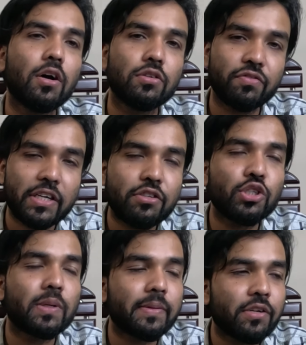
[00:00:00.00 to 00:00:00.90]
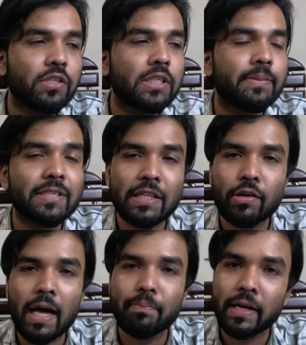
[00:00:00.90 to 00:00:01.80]
তো ফ্যাক্টরি সুপারভাইজার হিসেবে যেতে
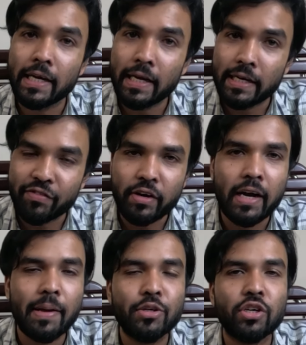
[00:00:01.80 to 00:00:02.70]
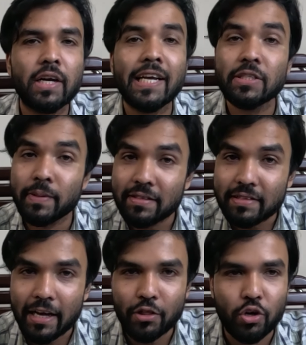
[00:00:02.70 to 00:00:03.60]
হলে আপনাকে ডেফিনেটলি এই বিষয়টা এক্সপিরিয়েন্স
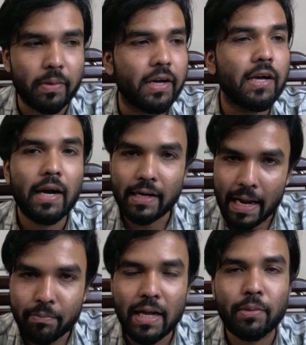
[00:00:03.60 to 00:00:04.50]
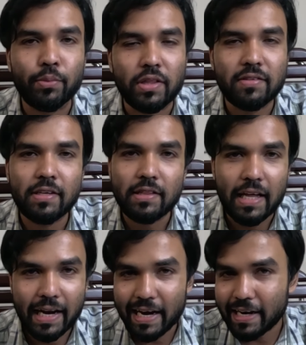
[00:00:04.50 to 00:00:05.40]
থাকতে হবে টাইমটা আমি বলতেছি
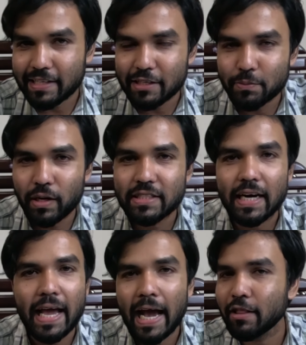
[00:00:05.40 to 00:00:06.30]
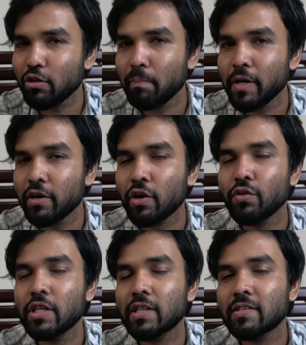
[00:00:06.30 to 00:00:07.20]
তার আগে আরেকটা জিনিস বলি যারা একদম ভিডিওটা
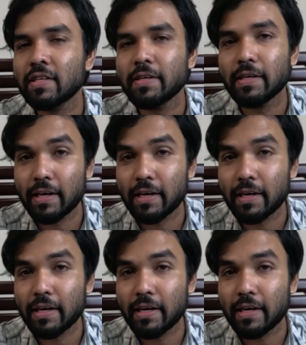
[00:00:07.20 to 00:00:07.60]
নতুন দেখতেছেন